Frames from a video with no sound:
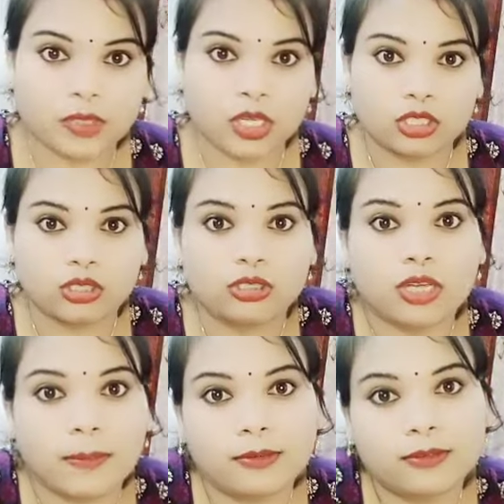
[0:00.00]
तो
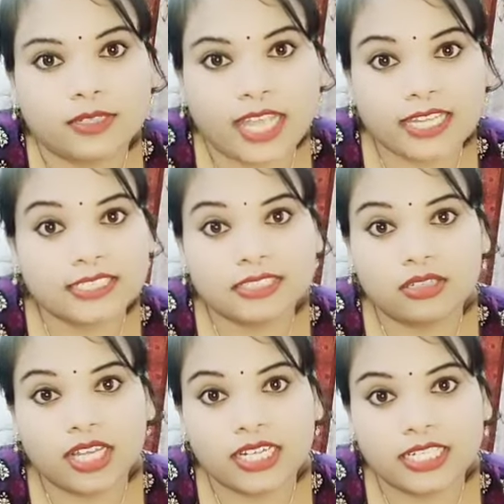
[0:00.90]
आप लोग को क्या क्या
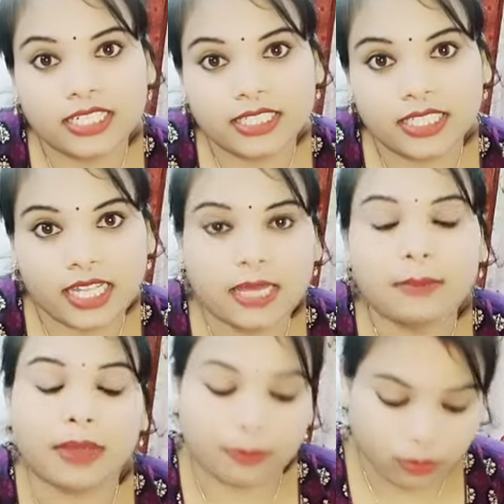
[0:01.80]
सावधानियाँ रखनी है
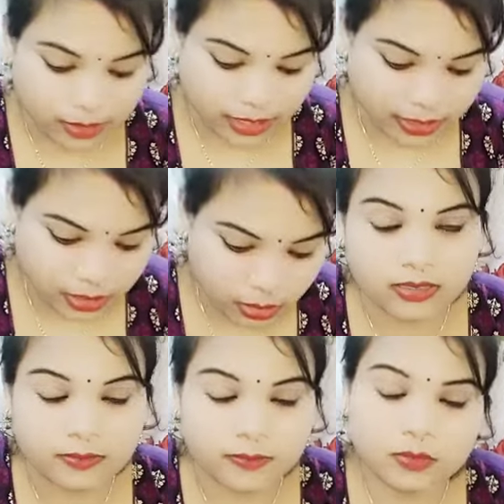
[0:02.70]
मैं आपको बताती हूँ
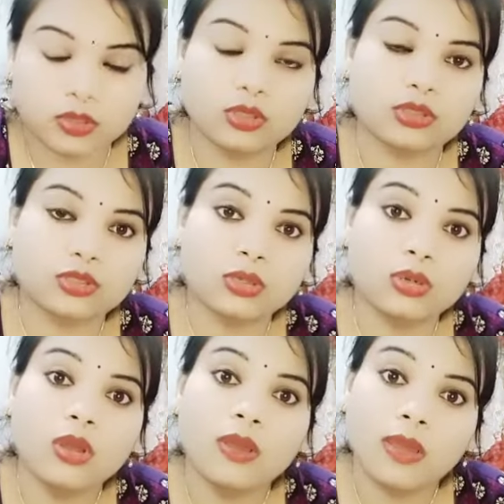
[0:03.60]
तो दोस्तों
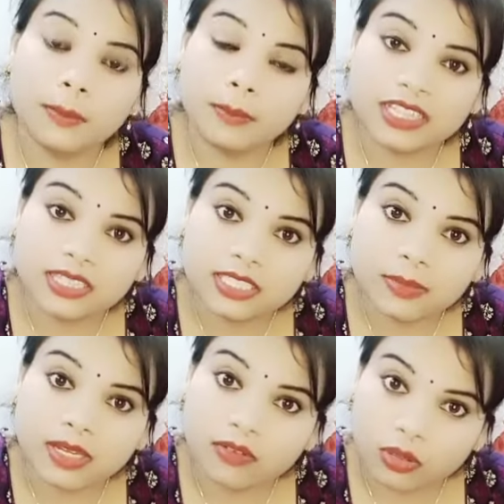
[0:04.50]
बत्तीस
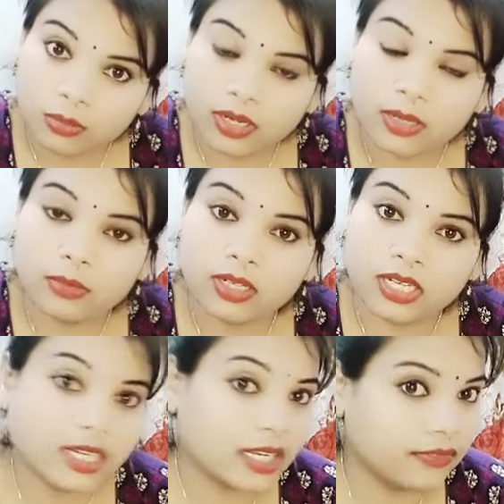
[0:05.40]
बार फॉर्मूला हम लोग
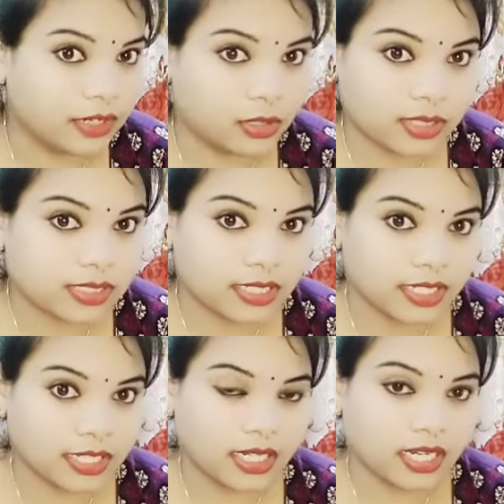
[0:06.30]
कर रहे हैं वेट लॉस करने
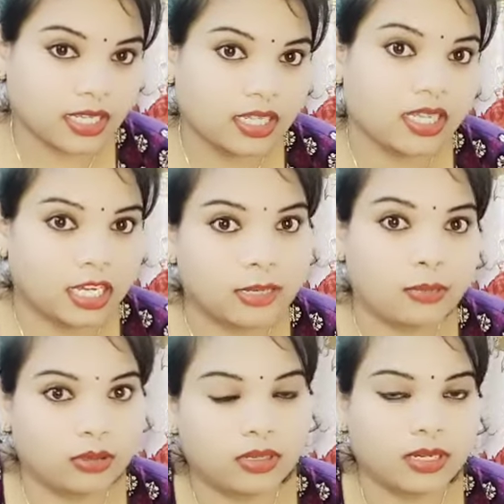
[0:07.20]
के लिए हम
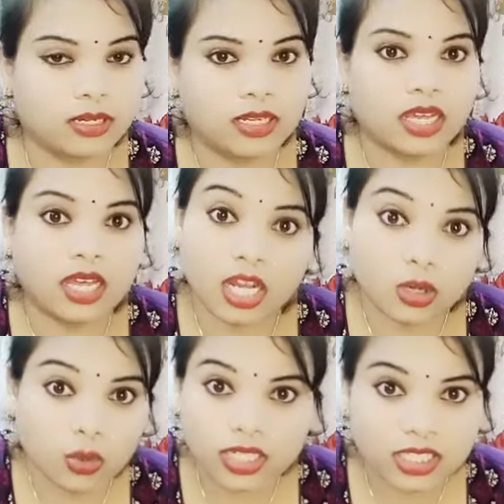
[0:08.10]
लोग हर
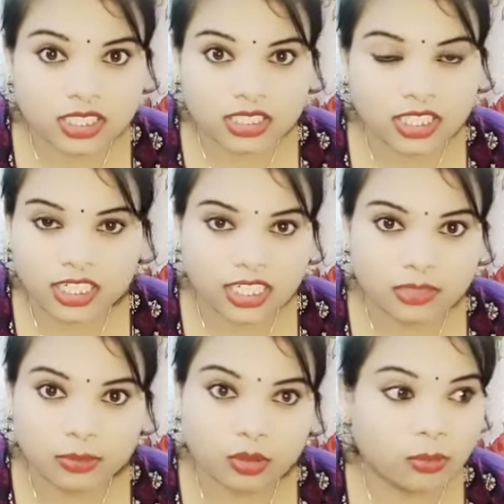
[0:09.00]
कोई कर सकता है लेकिन
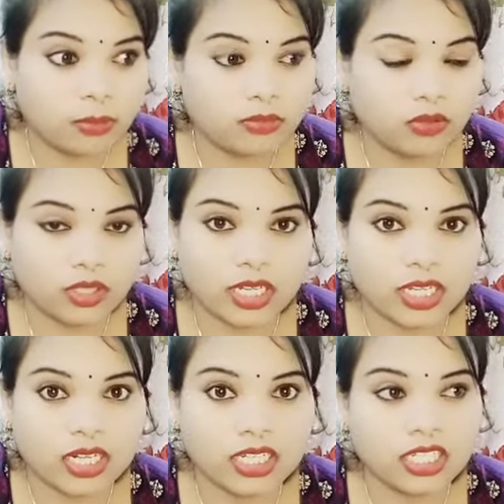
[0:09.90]
इसमें कोई वो नहीं है
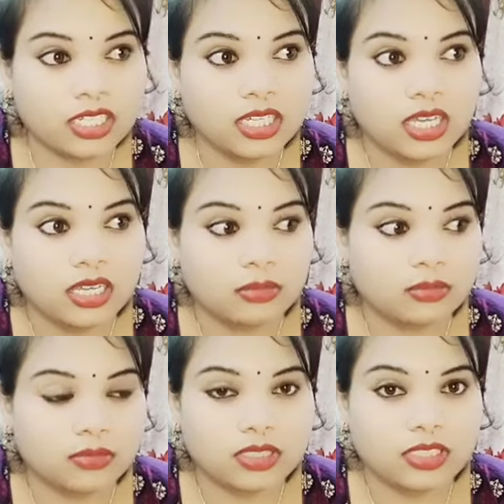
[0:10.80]
ना कि
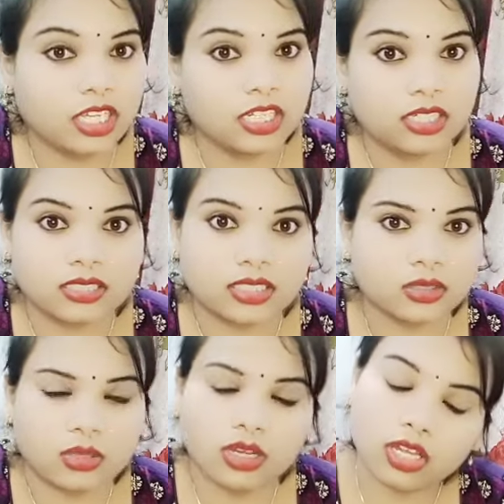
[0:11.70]
ये नहीं कर
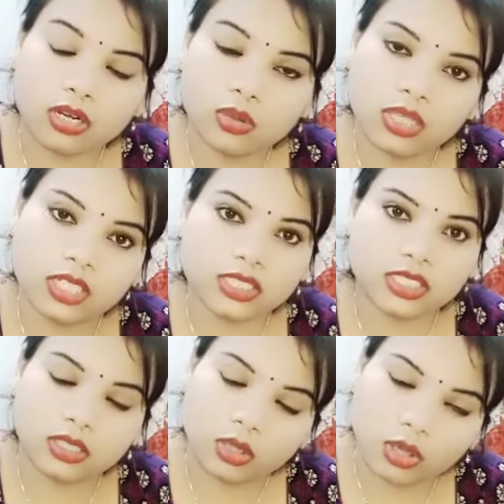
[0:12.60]
सकता हर कोई कर
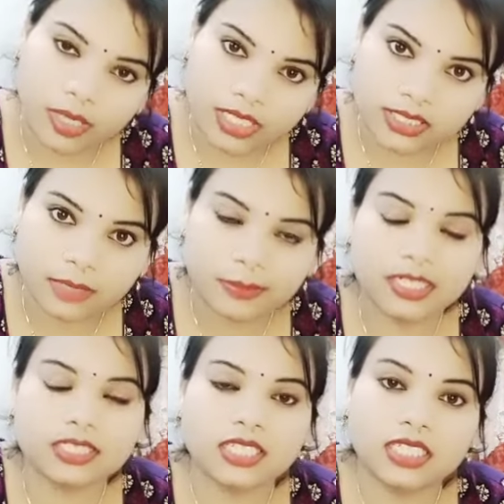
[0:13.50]
सकता है नॉर्मल इंसान भी
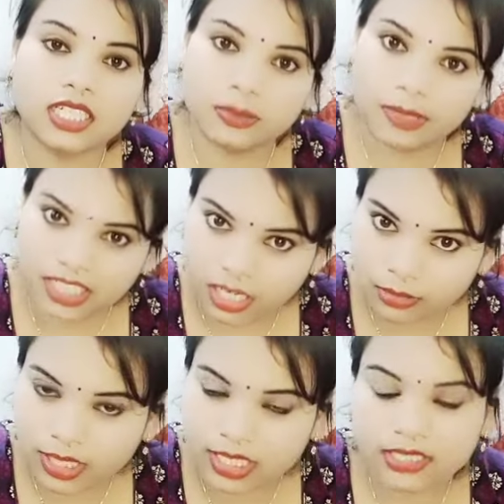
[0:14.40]
कर सकता है तबियत खराब
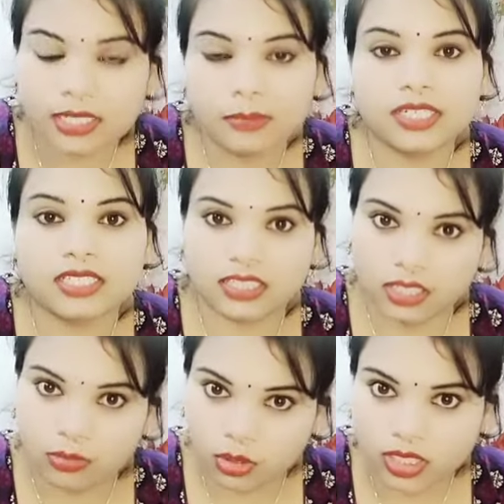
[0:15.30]
वाला इंसान भी कर सकता
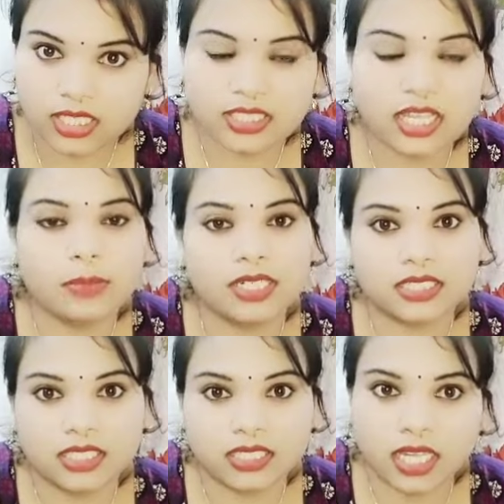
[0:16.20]
है मोटा इंसान भी कर
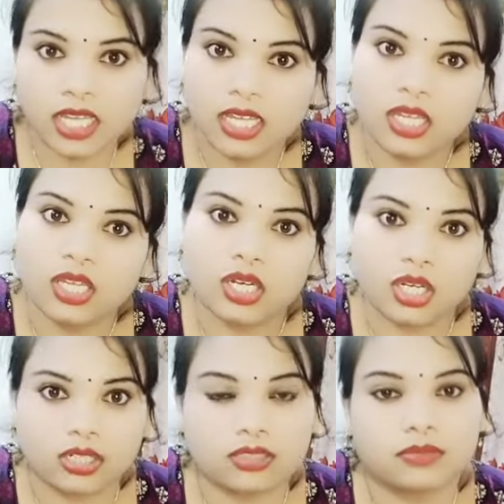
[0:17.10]
सकता है
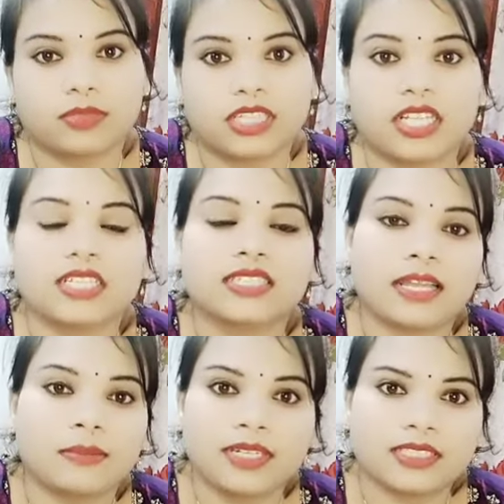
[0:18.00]
और पतला
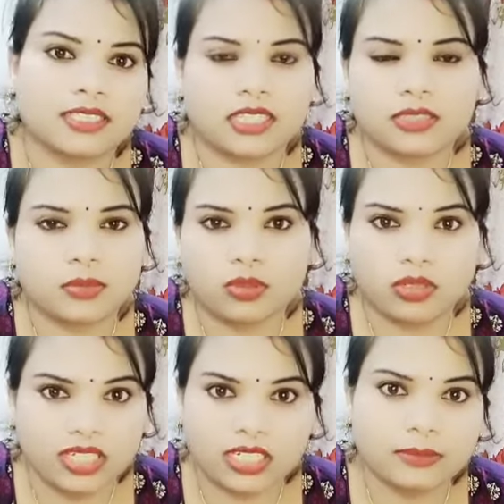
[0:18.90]
इंसान भी कर सकता है इसमें कोई
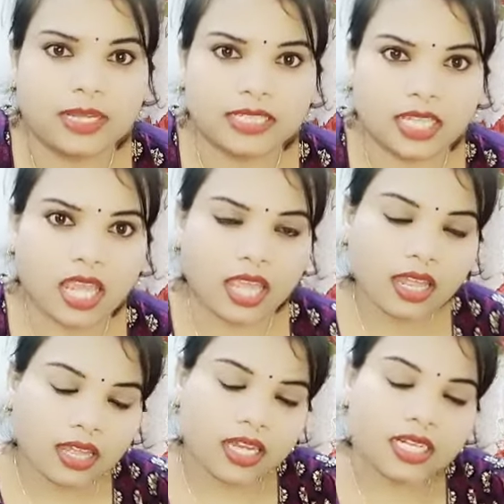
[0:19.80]
गलत बात नहीं है
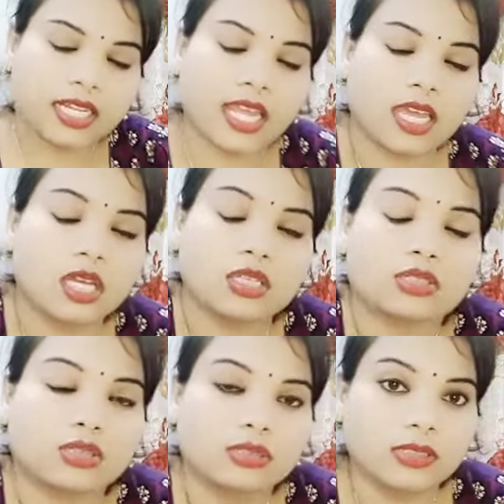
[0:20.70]
ठीक है
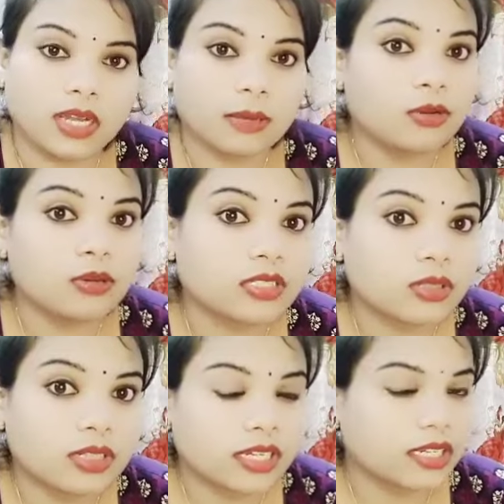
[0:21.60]
तो हम लोग
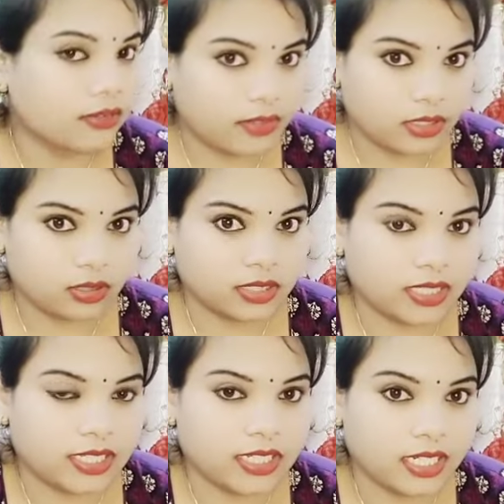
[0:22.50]
इसको कर रहे हैं वेट लॉस
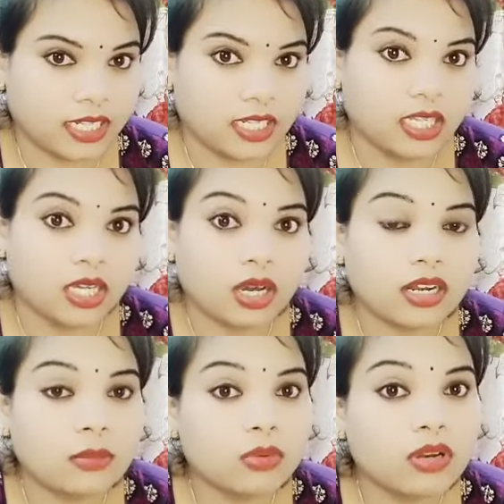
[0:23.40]
करने के लिए और
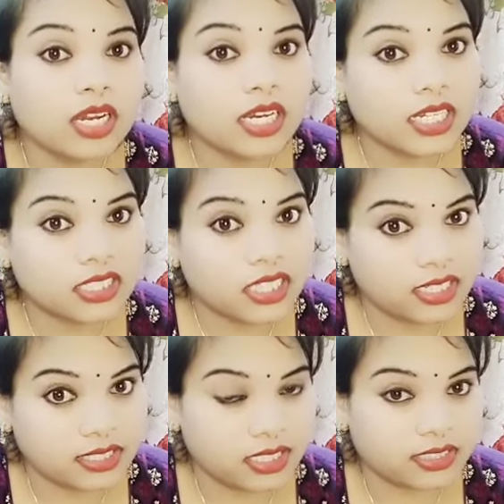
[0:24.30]
हमको अगर अच्छे
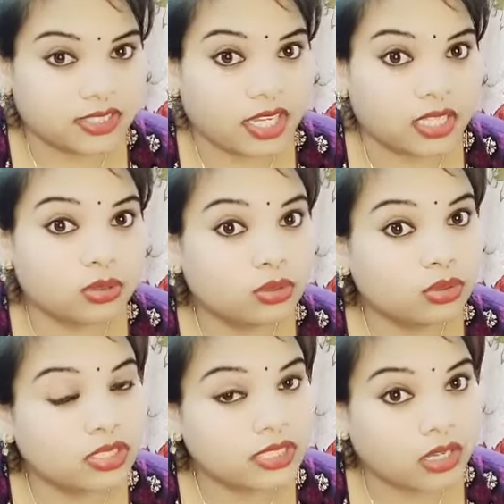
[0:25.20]
रिजल्ट चाहिए तो
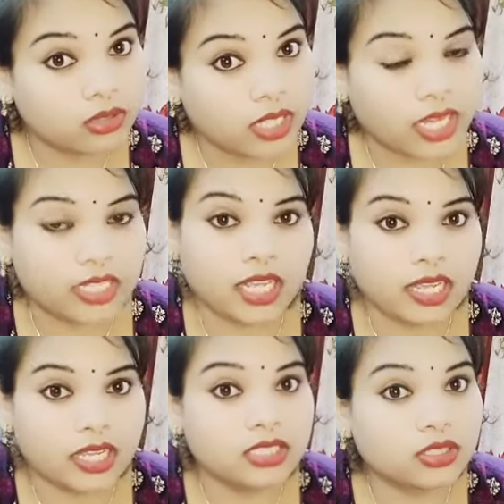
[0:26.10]
कुछ सावधानियाँ
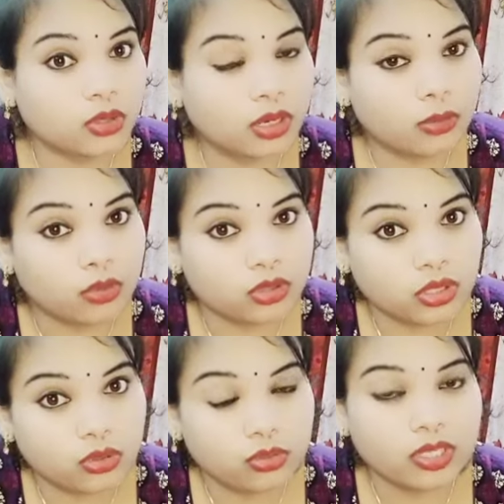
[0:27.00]
हैं जिसको हमको
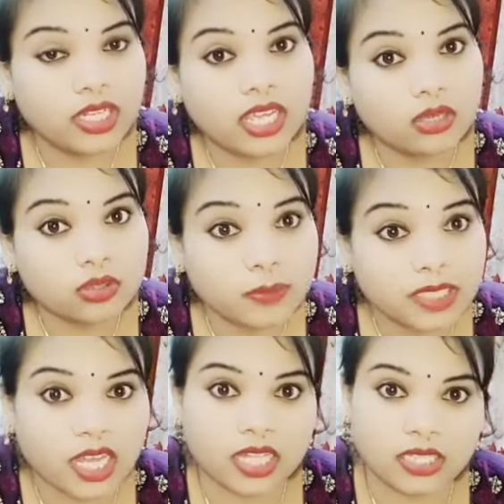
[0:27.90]
ज़रूरी है उस पर
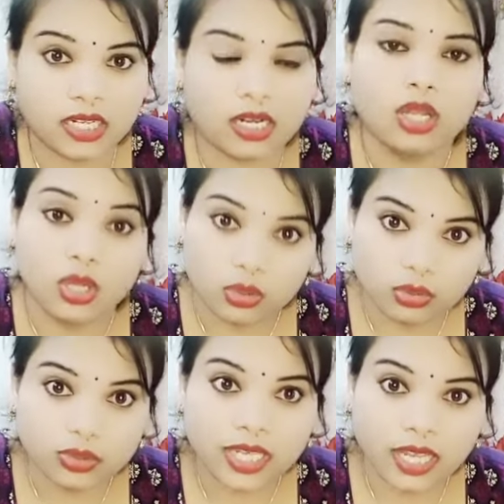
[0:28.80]
ध्यान देना
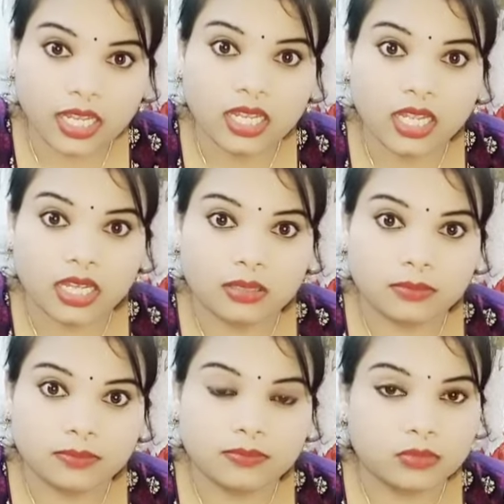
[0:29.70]
कुछ है
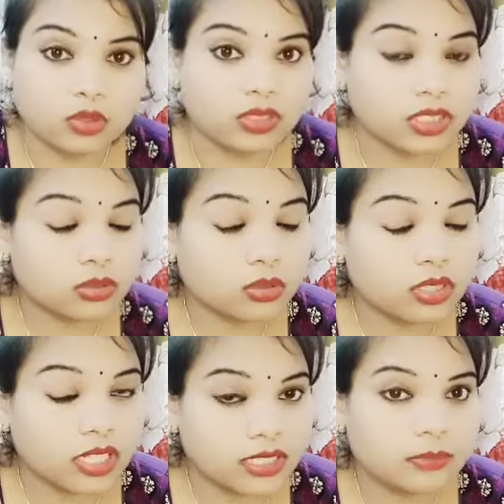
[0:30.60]
जो जिसको
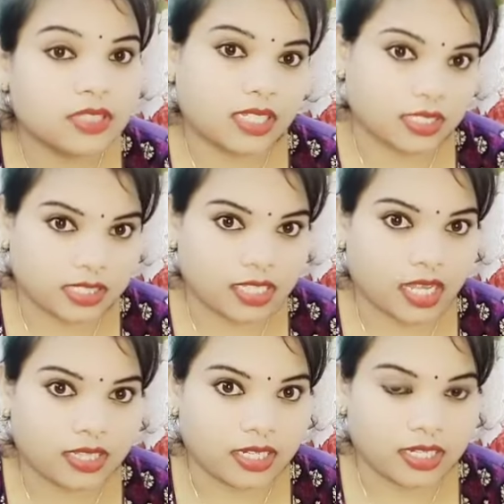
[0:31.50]
एकदम ज़्यादा से
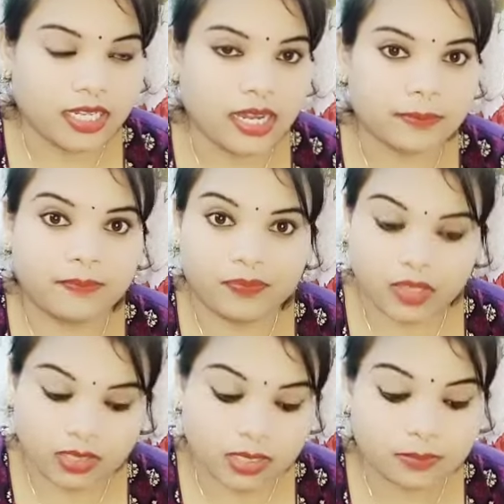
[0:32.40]
ध्यान देना ठीक है
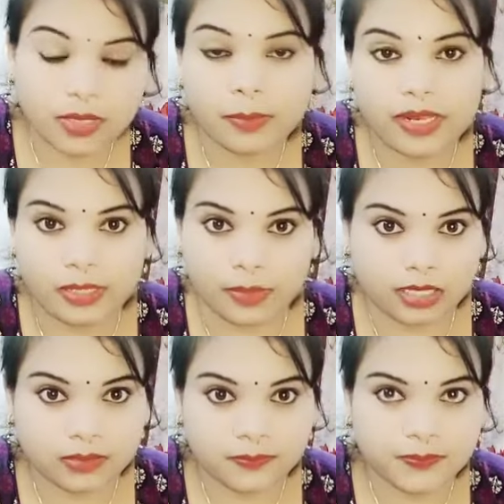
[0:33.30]
सबसे पहली
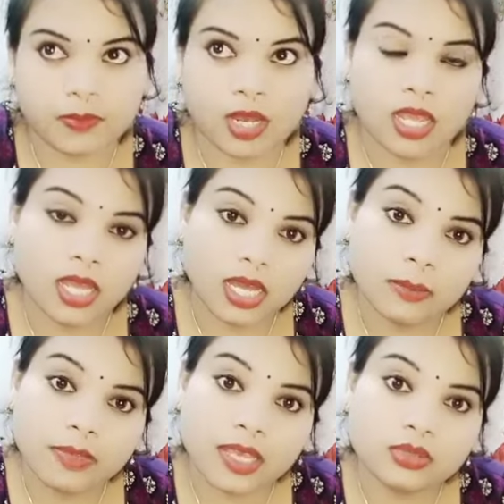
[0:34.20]
बात
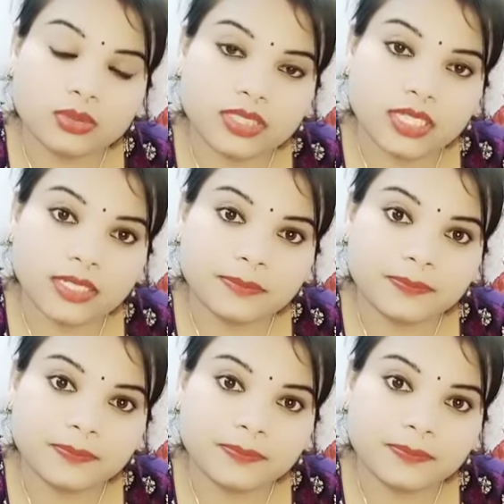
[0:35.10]
हम क्या सोचते हैं